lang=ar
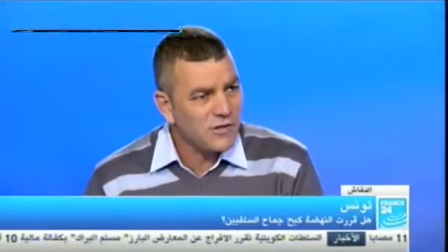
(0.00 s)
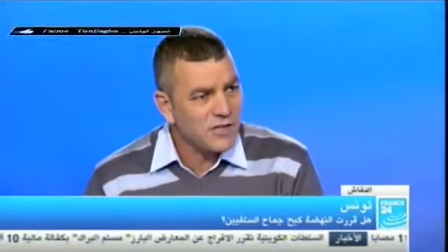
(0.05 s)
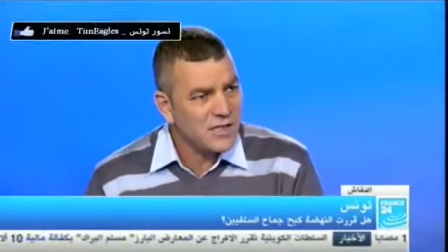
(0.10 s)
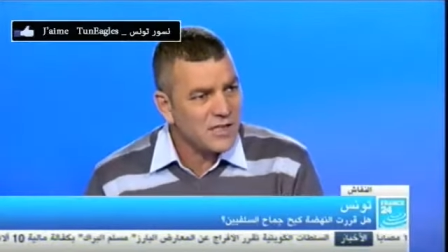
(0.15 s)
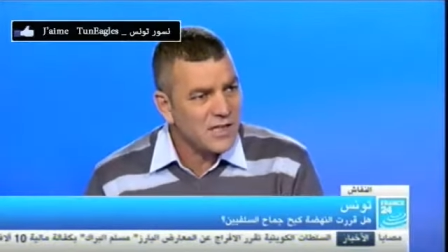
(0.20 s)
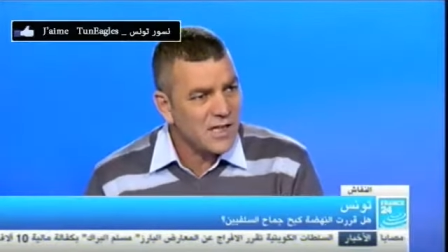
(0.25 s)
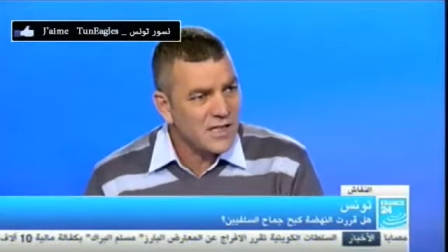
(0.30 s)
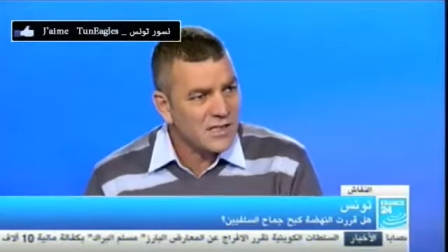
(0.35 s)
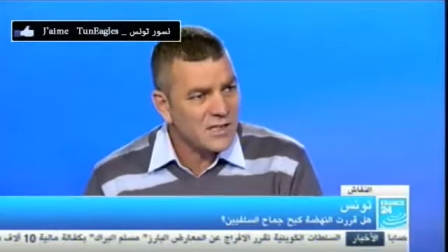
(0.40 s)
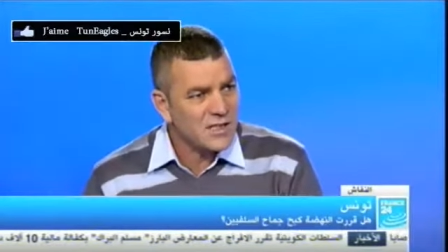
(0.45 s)

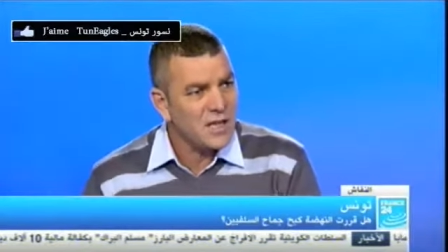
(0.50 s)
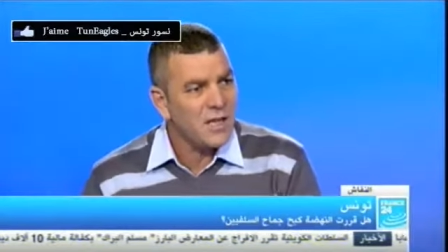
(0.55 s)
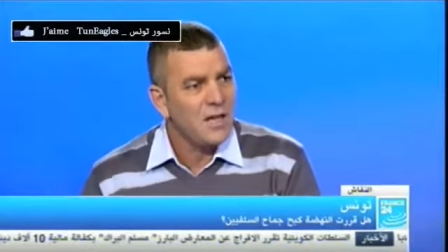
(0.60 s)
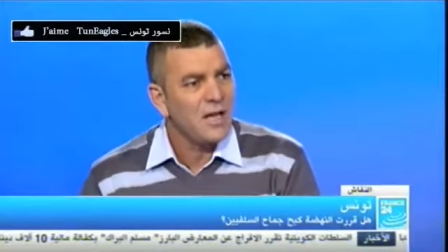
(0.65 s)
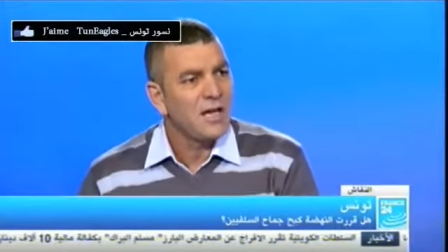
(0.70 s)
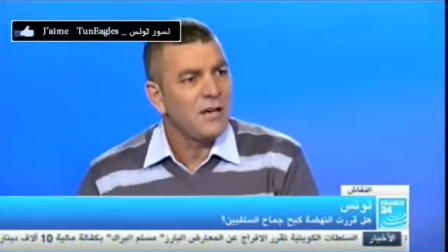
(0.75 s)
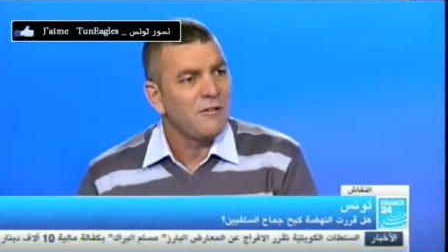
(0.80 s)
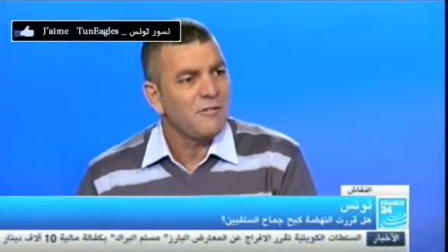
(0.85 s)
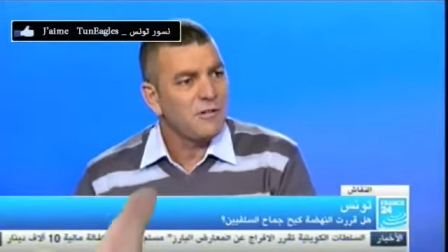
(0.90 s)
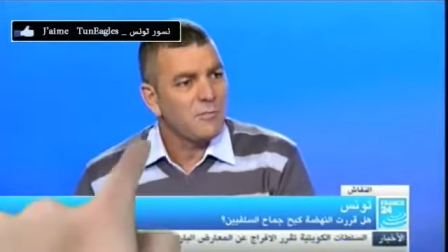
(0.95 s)
السياسي
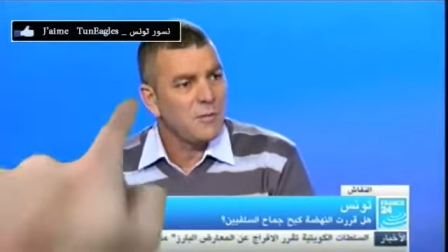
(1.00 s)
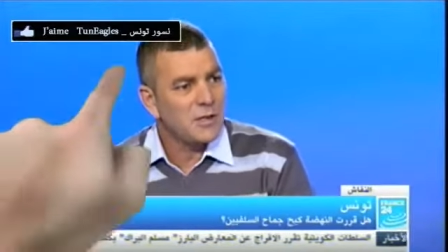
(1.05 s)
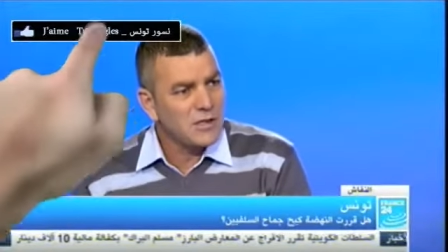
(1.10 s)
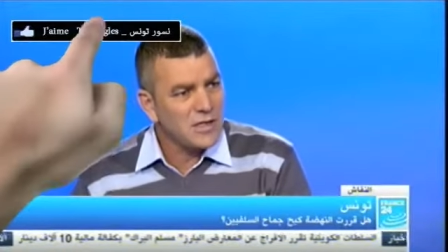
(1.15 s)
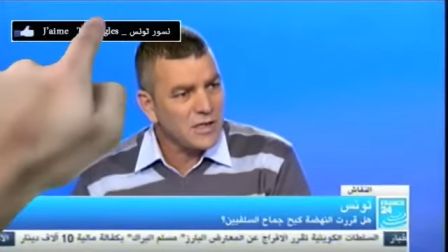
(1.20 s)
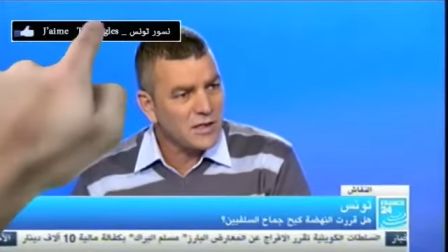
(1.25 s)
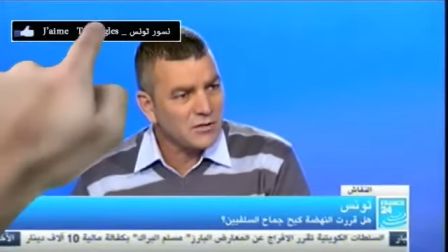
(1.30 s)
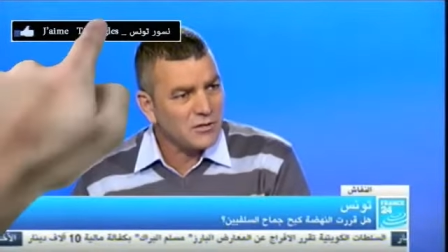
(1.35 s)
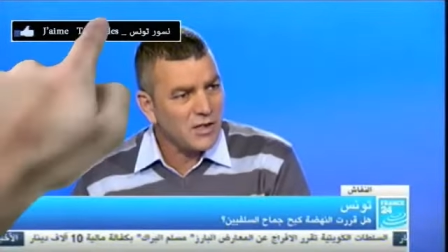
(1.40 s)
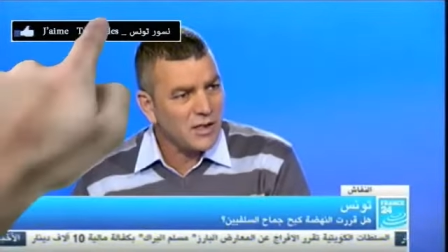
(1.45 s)
في
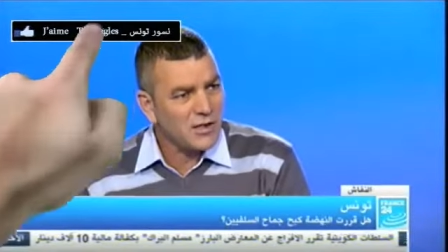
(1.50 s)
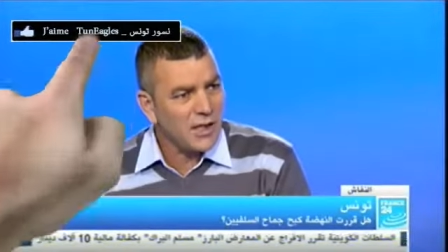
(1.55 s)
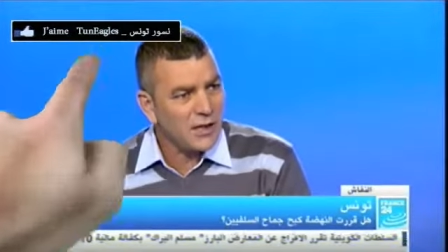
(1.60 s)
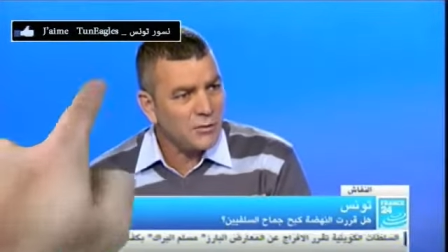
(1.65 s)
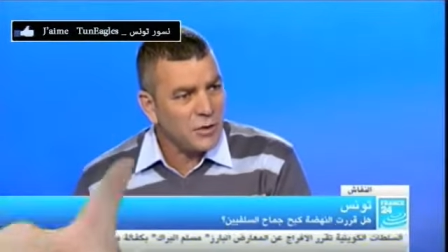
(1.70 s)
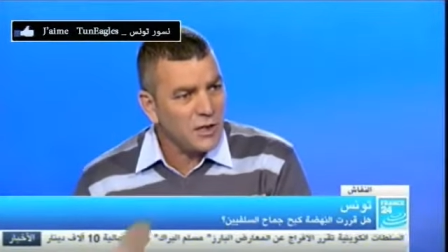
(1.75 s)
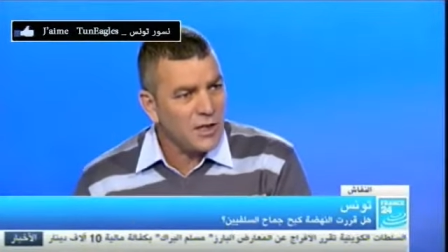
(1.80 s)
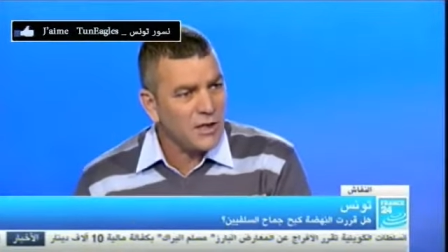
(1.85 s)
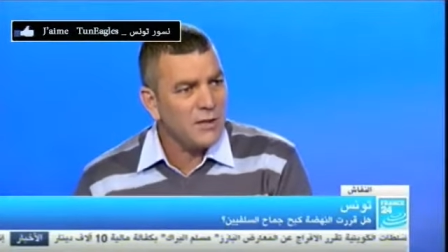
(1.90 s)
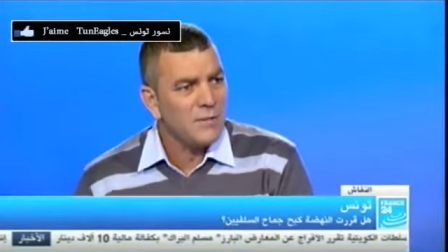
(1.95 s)
مدينة
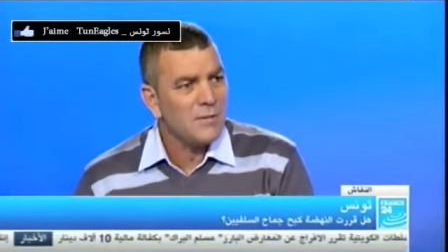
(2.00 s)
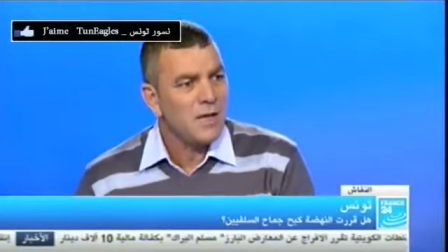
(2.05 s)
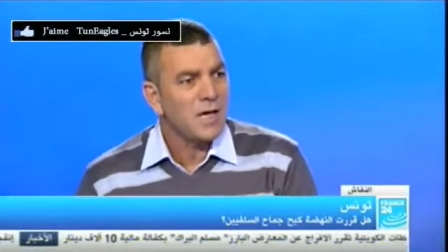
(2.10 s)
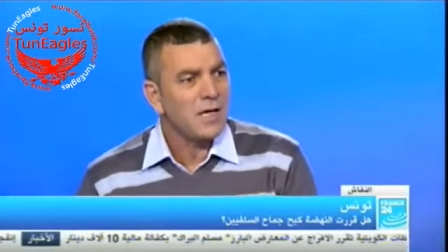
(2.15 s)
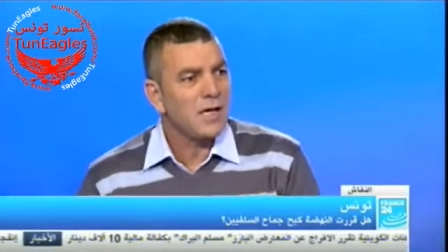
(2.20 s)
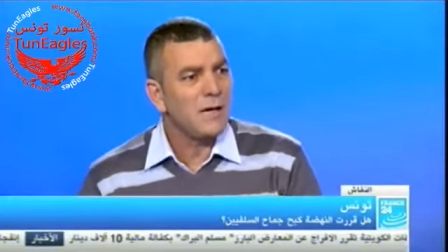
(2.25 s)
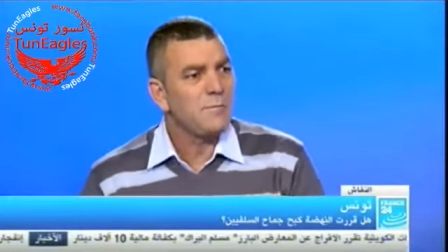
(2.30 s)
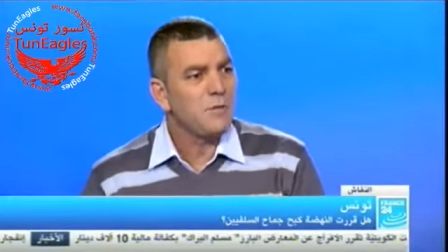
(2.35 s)
تطاوين لم